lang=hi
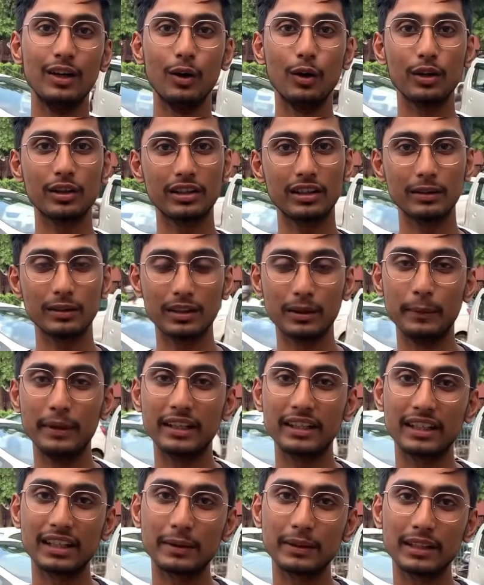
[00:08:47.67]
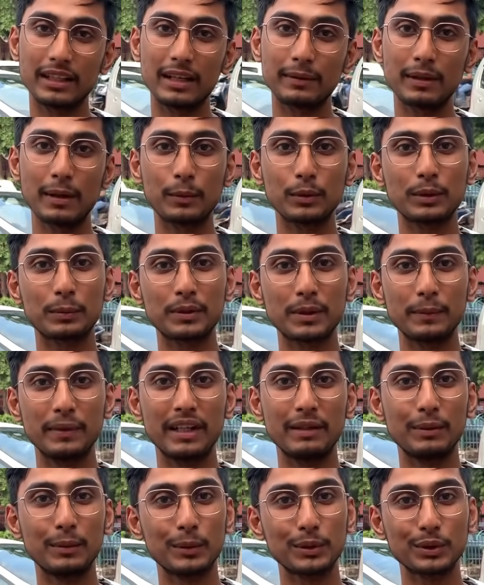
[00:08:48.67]
और कमेंट करके बताना कि आपको सबसे
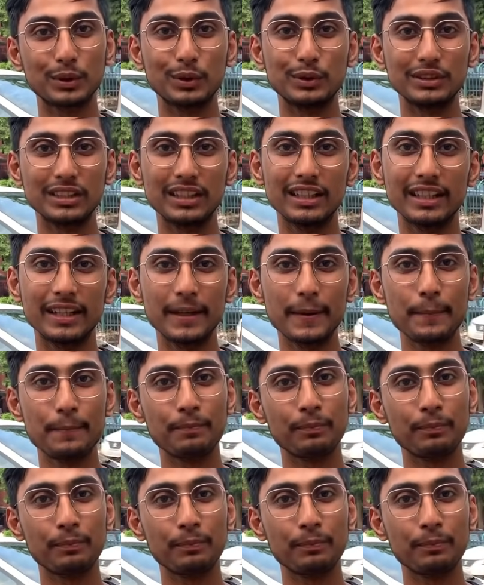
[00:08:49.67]
बड़े मोमोज कौन से लगे